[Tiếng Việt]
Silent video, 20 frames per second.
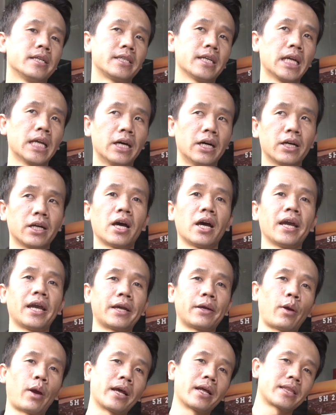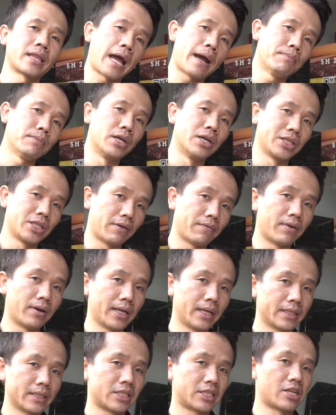Chất lượng của nó thì khoảng 80 so
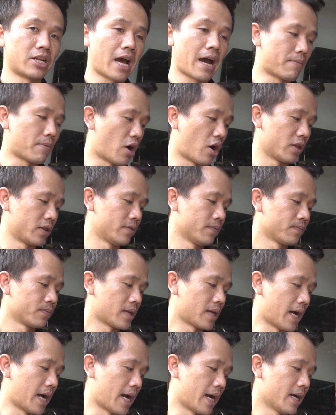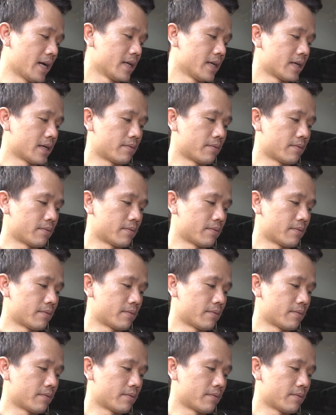với Snap On à,